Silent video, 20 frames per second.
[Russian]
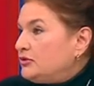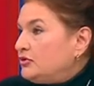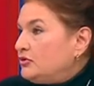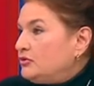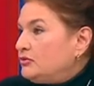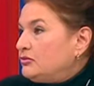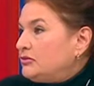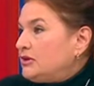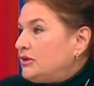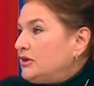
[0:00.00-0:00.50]

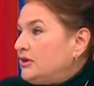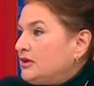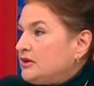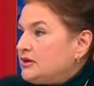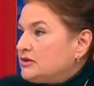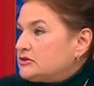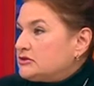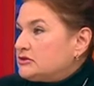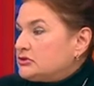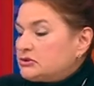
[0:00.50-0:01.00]
Дом
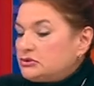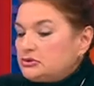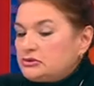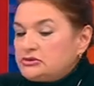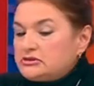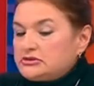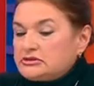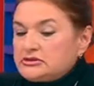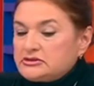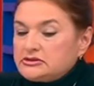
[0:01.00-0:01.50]

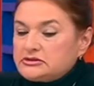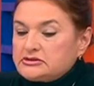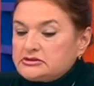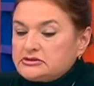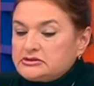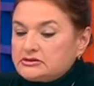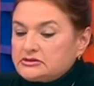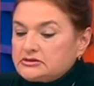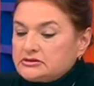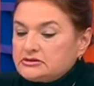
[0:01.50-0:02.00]
строился,
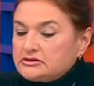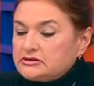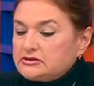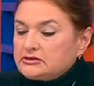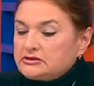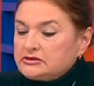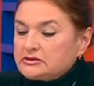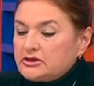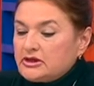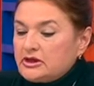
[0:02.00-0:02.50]

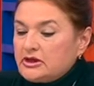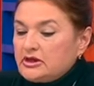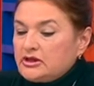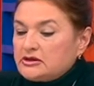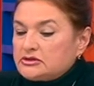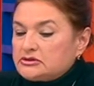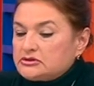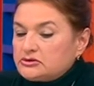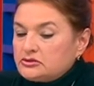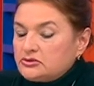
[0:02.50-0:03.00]
э,
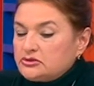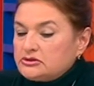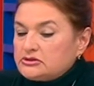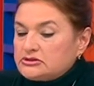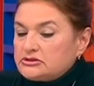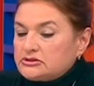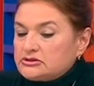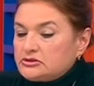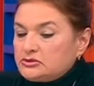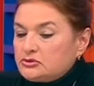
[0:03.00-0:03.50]

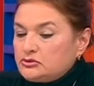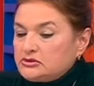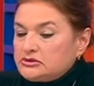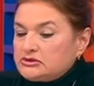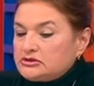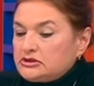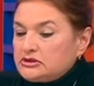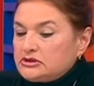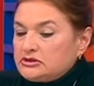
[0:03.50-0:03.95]
строился, строился.